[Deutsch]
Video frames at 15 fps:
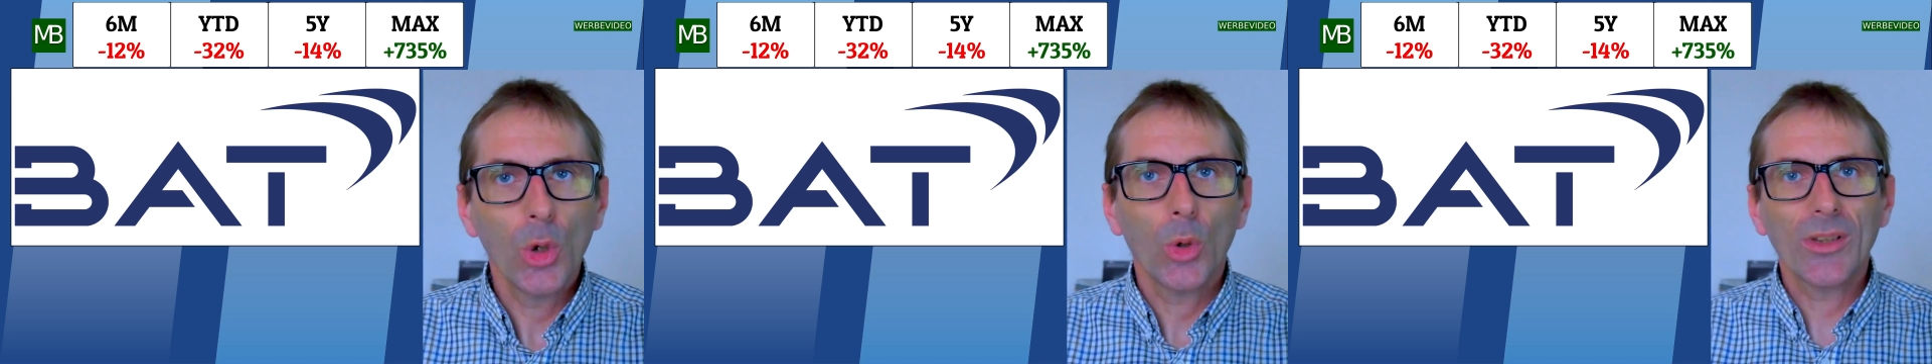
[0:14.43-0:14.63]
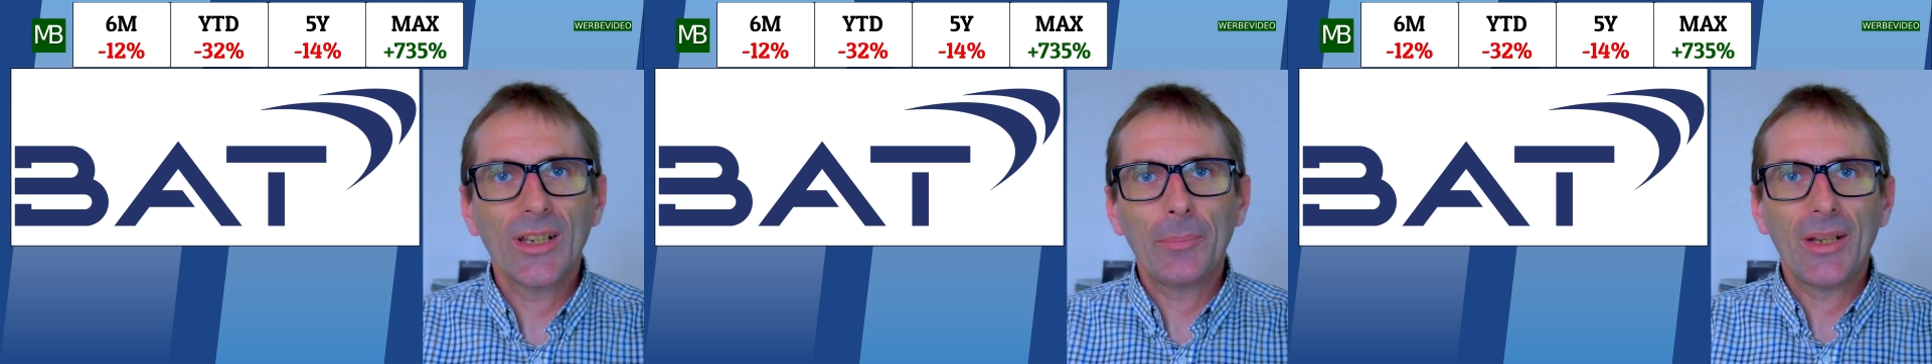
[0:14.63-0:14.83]

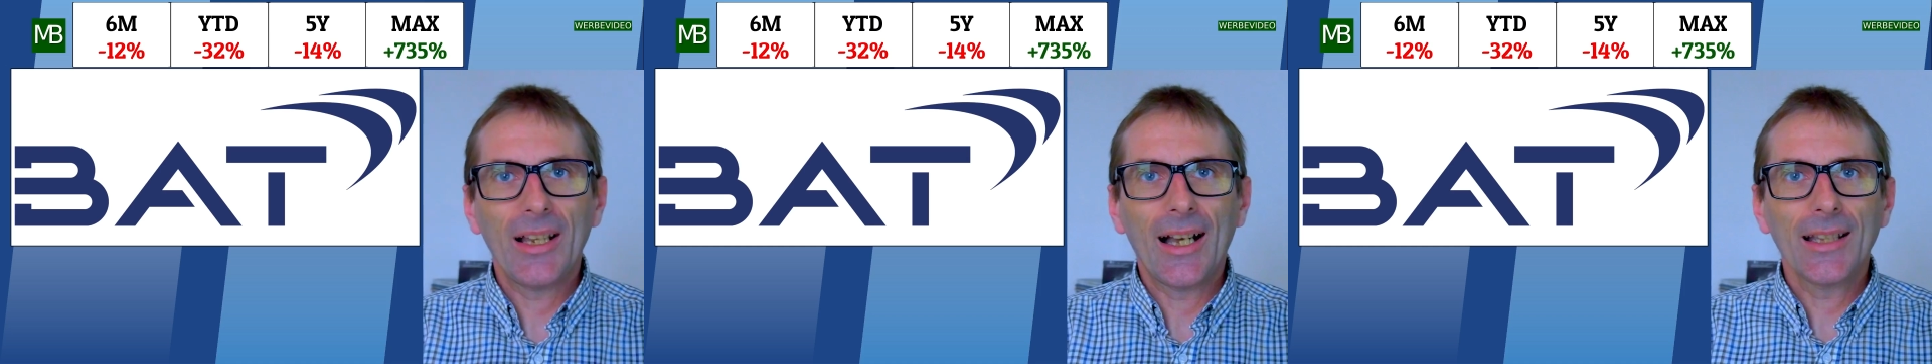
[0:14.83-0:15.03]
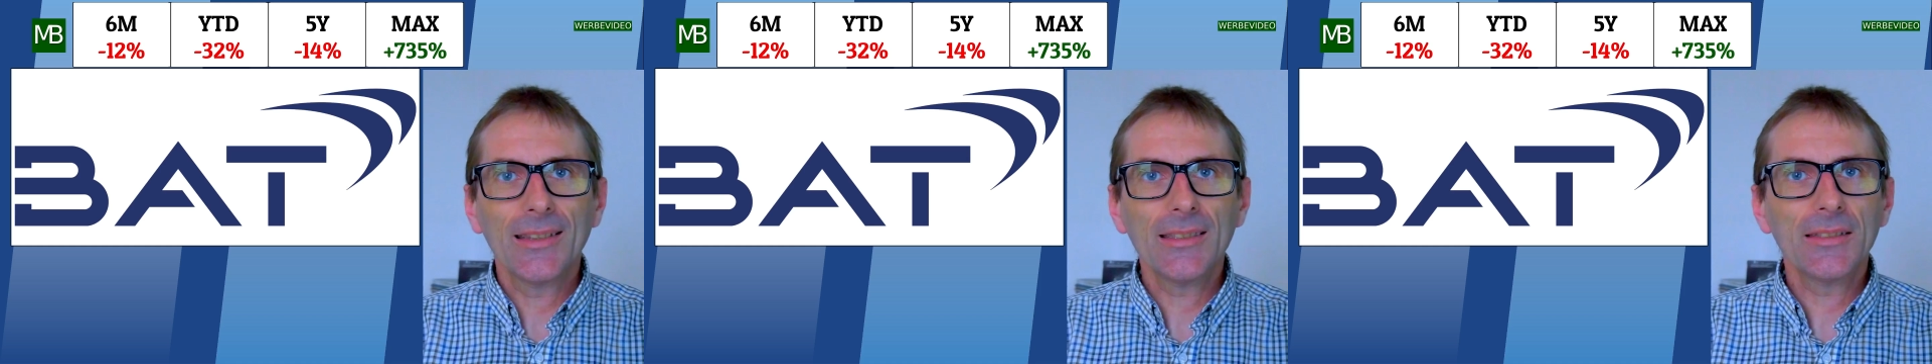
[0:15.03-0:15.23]
und in der
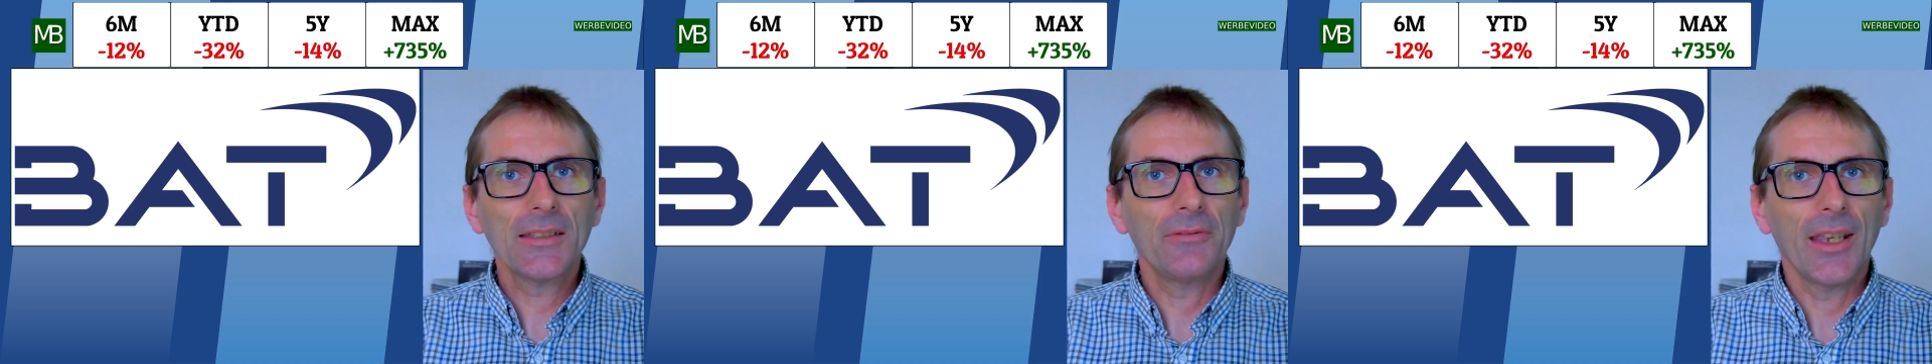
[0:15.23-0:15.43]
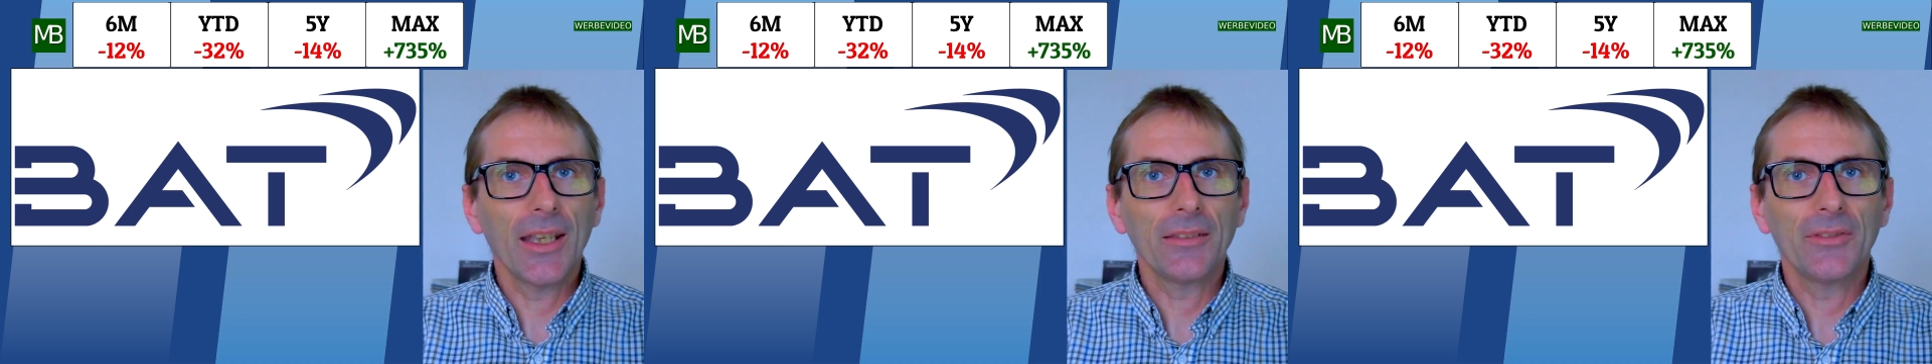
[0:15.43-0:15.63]

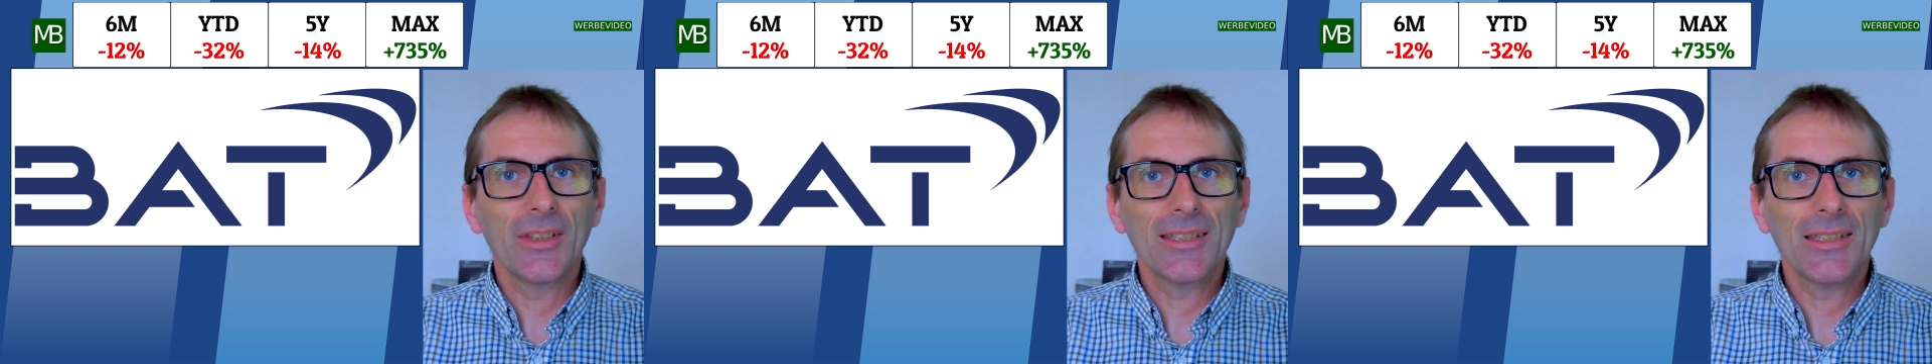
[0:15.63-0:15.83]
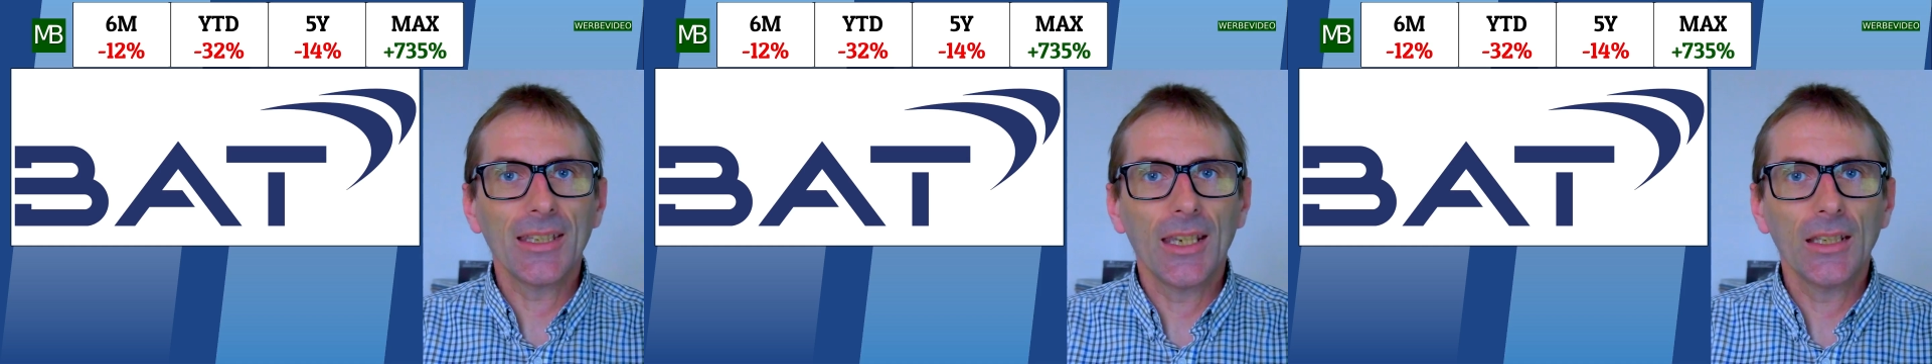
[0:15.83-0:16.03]
Bilanz werden
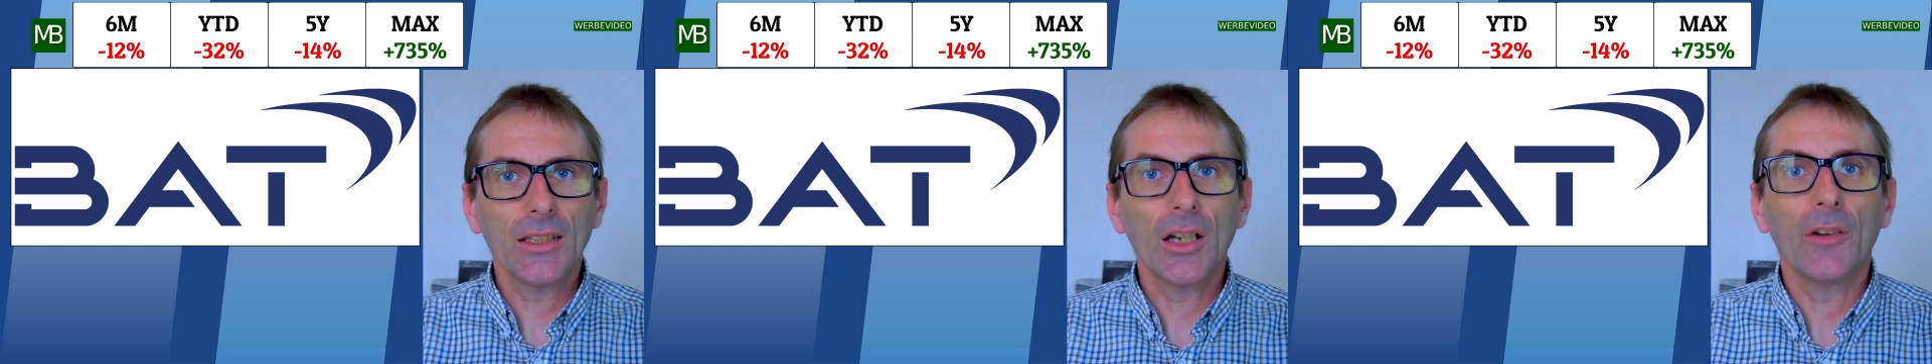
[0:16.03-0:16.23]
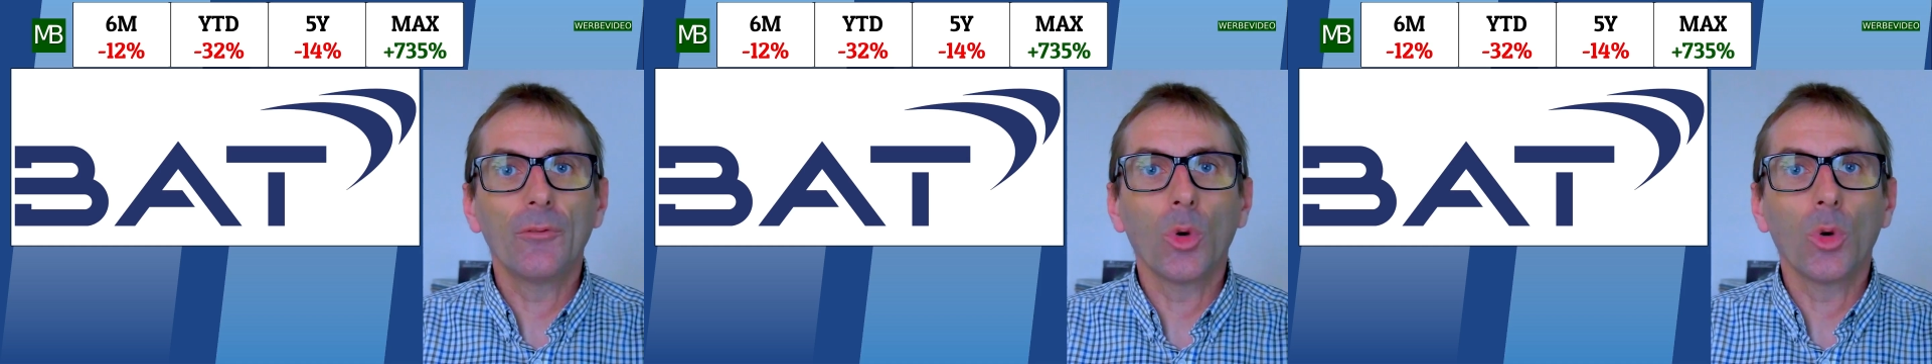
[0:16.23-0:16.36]
wir sehen,